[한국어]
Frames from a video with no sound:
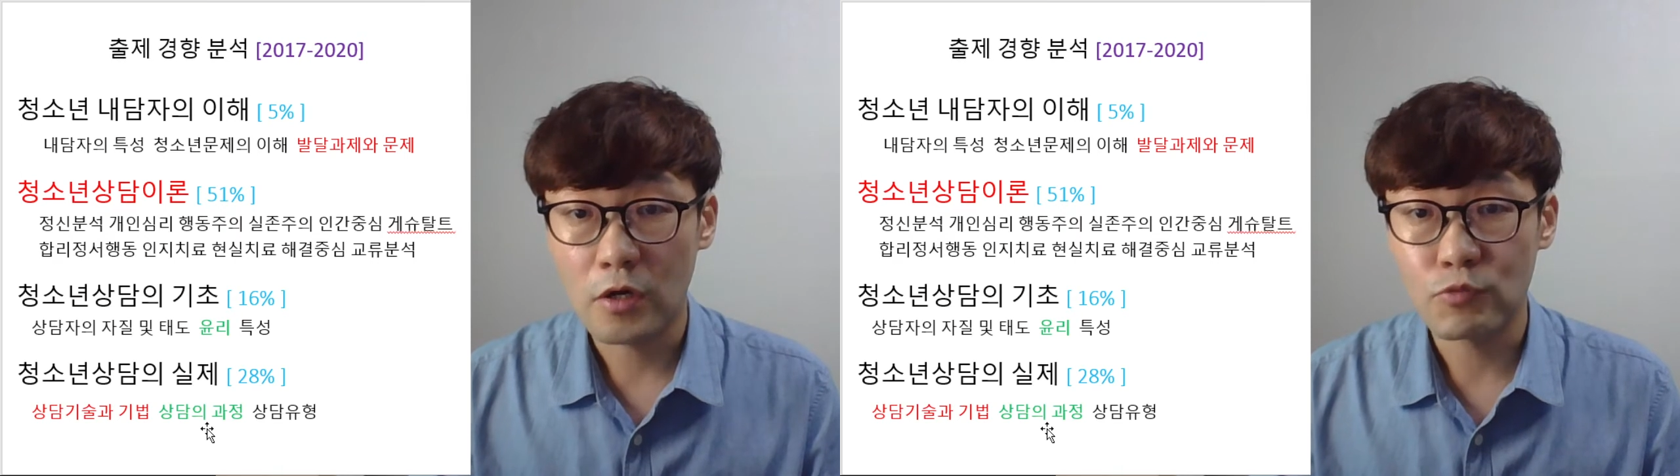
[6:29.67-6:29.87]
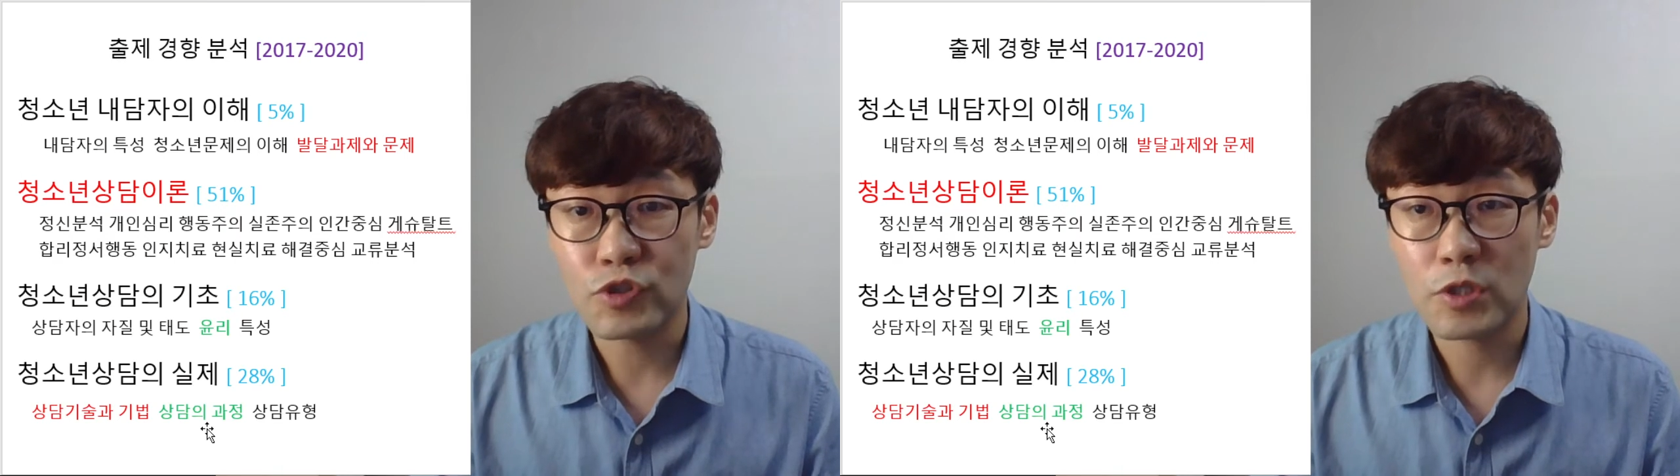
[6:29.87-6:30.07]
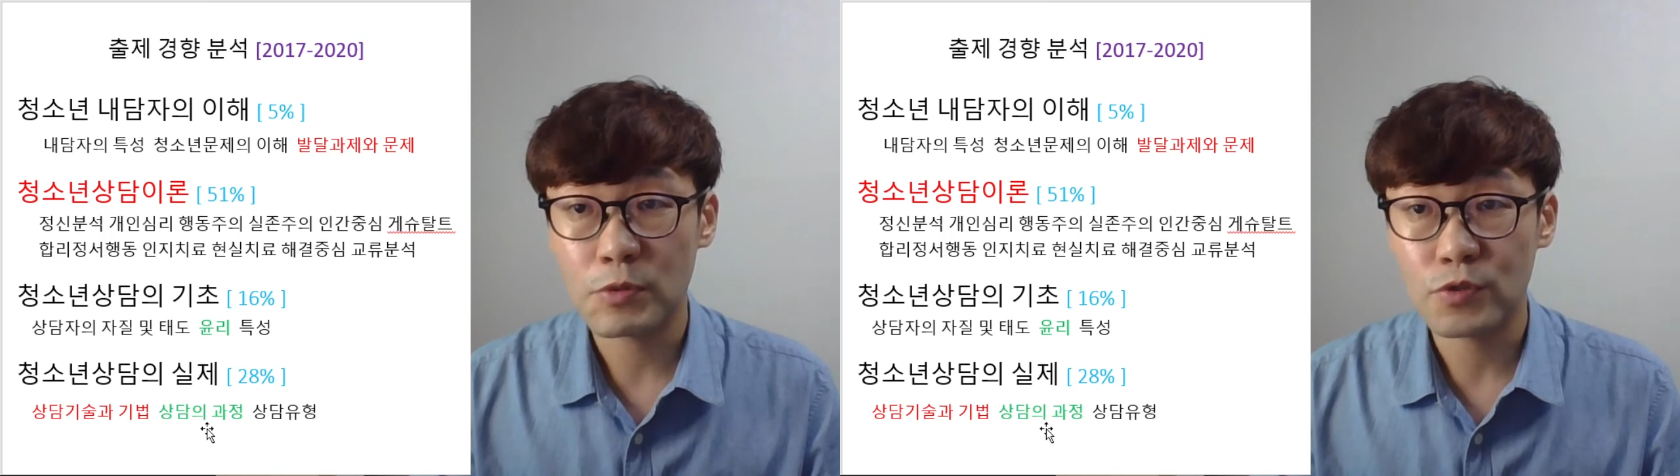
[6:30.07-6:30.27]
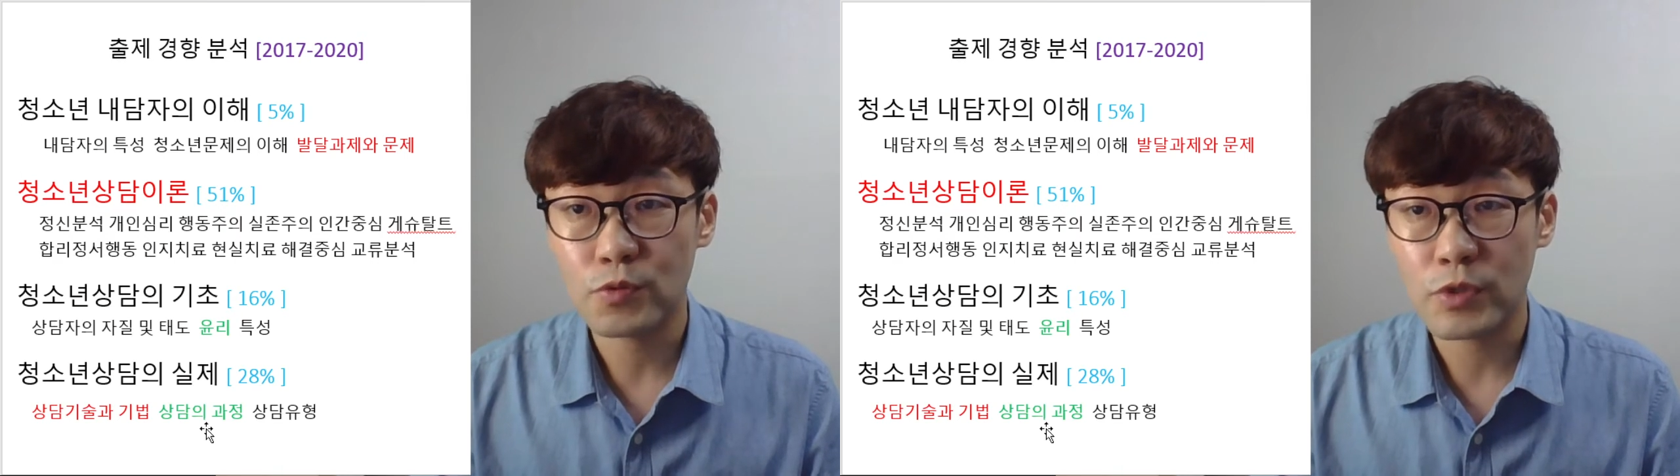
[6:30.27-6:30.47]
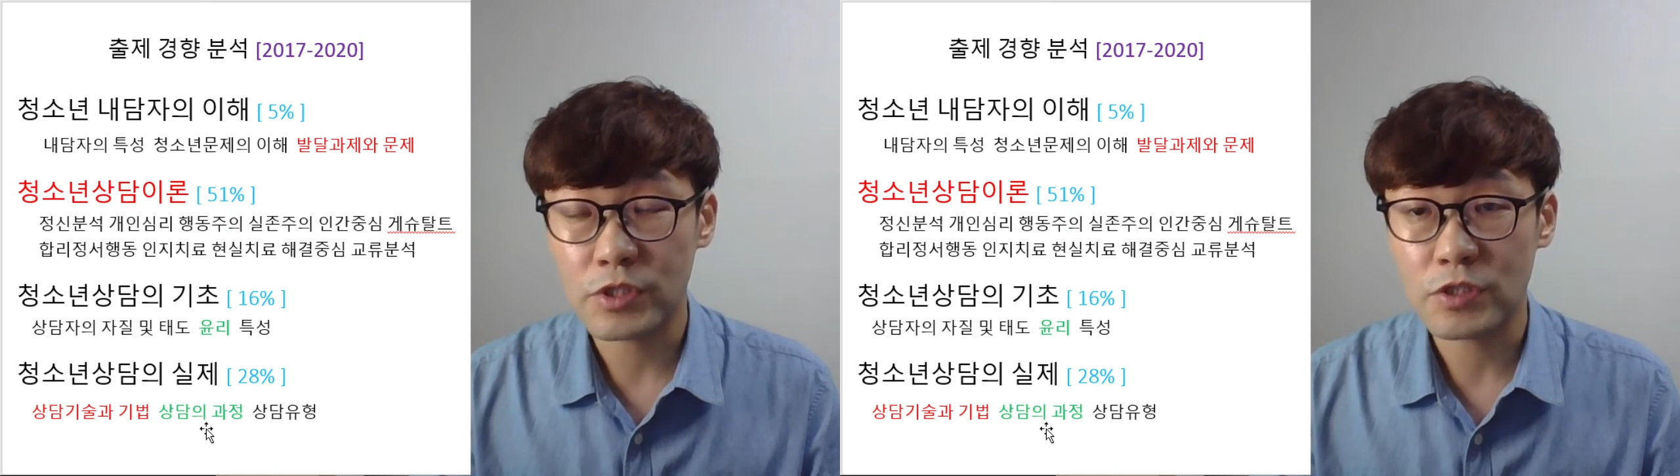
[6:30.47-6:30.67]
문제
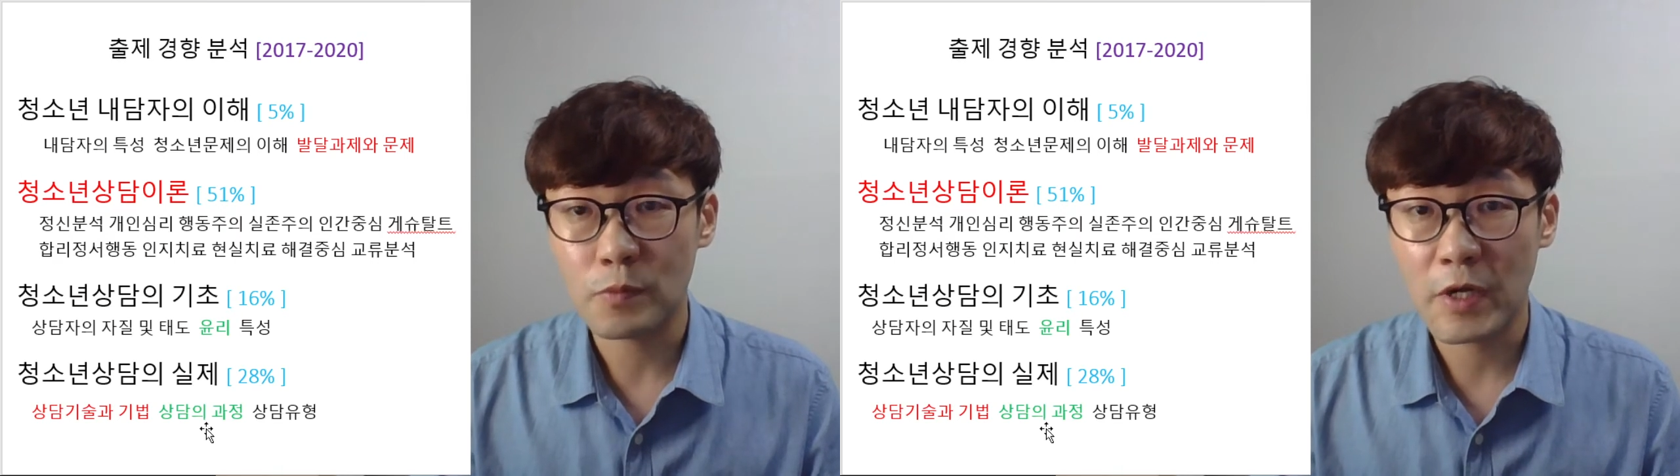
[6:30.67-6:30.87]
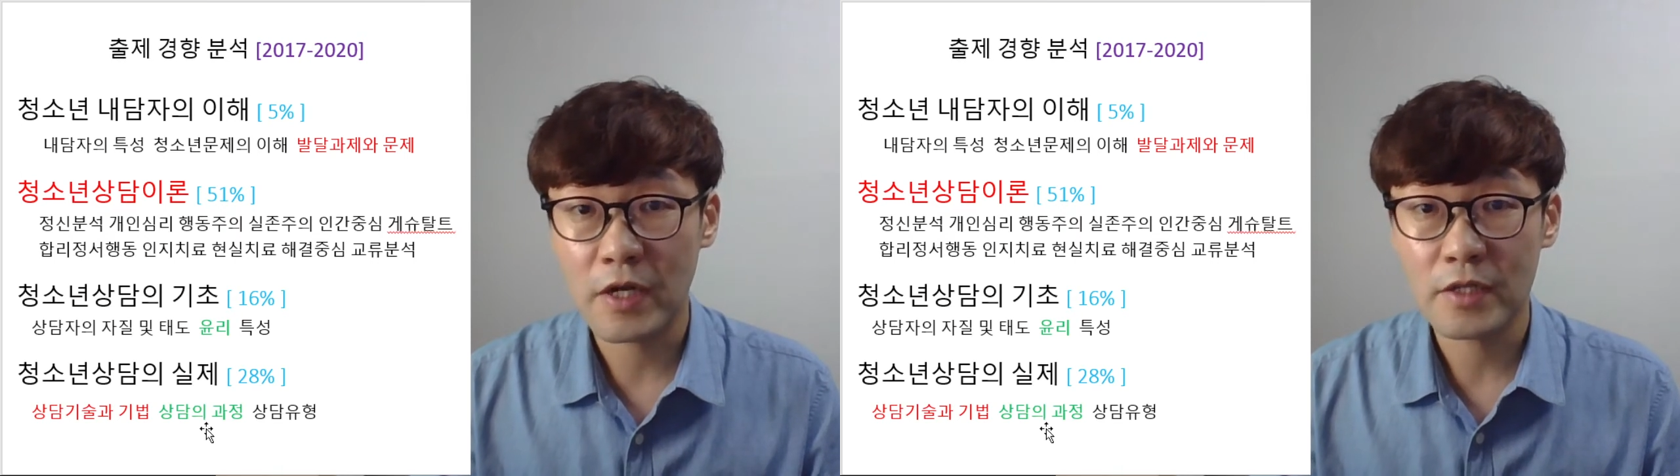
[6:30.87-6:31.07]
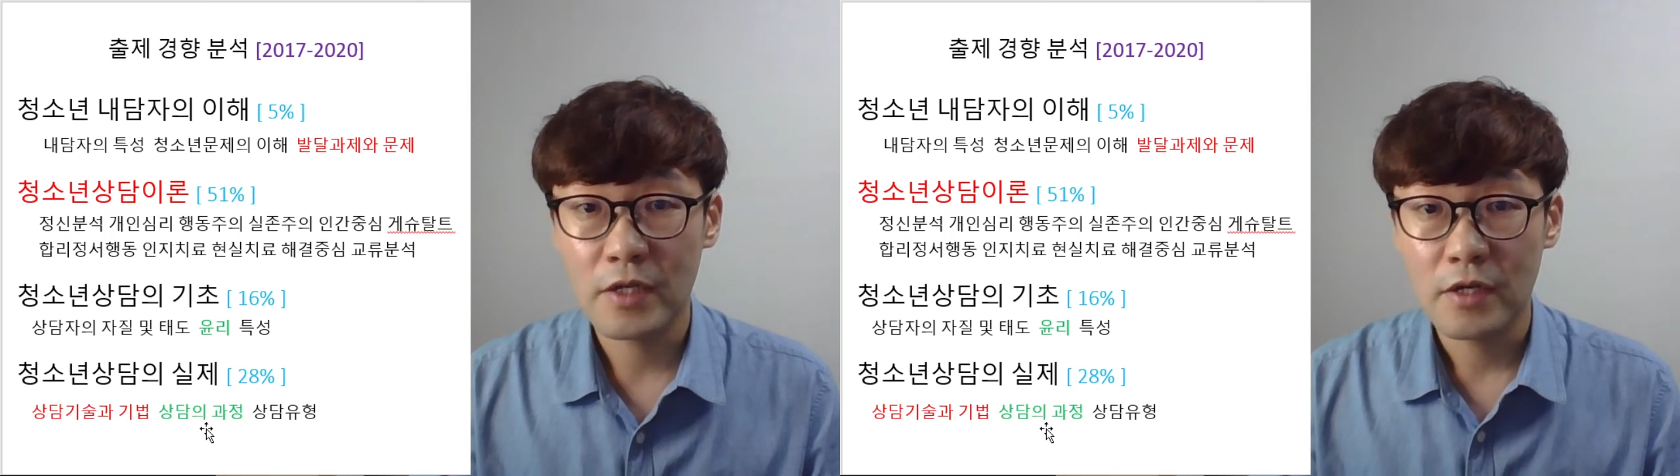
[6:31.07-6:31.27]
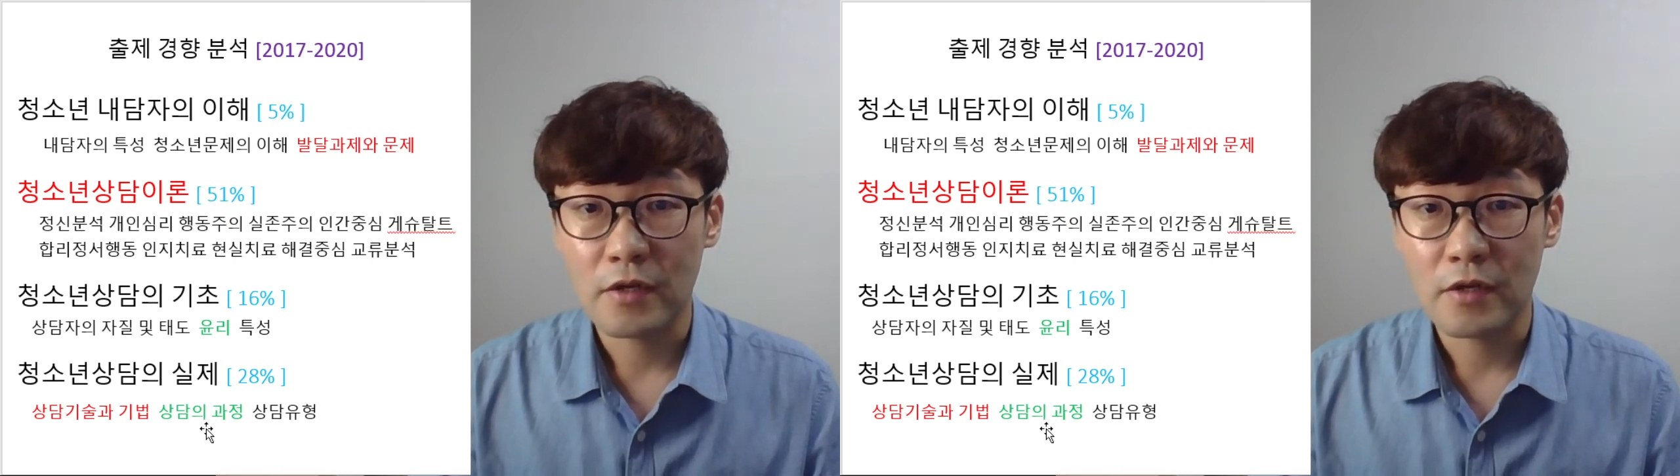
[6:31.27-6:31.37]
비중도 있지만